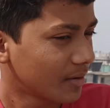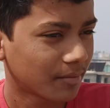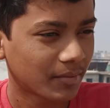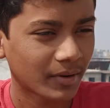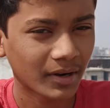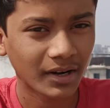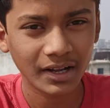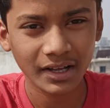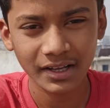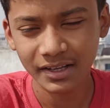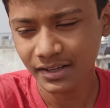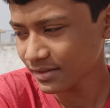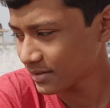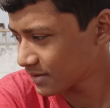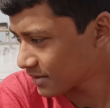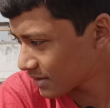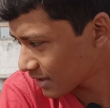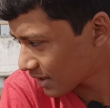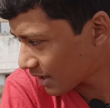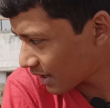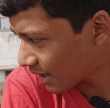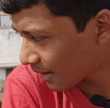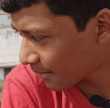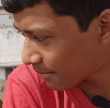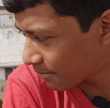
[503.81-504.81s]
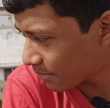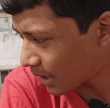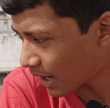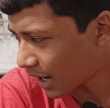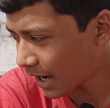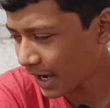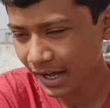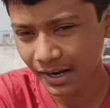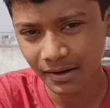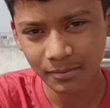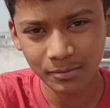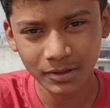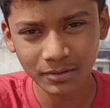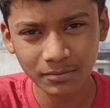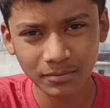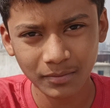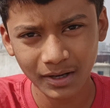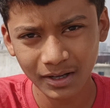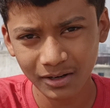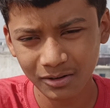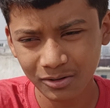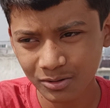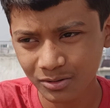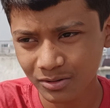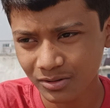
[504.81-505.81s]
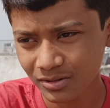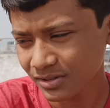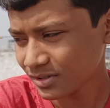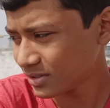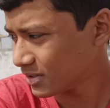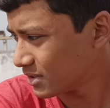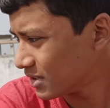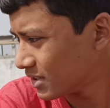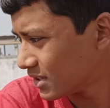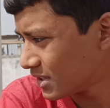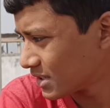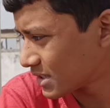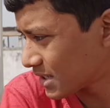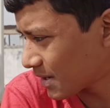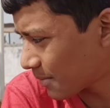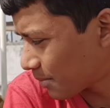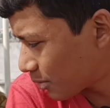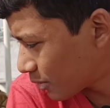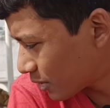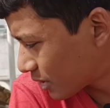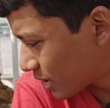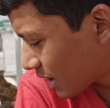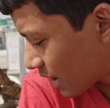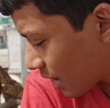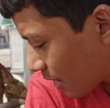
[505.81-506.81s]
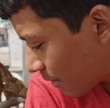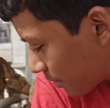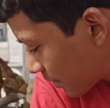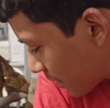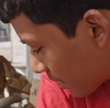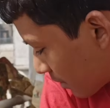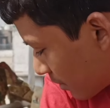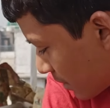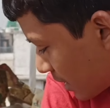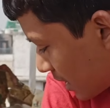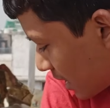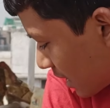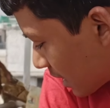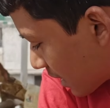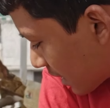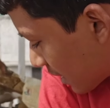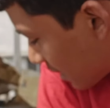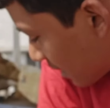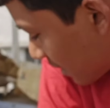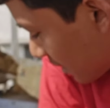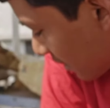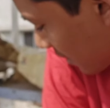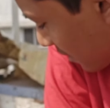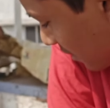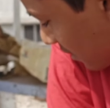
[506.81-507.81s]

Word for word: पर गाइज आप हार मत मानो सपोर्टर आपके मिलेंगे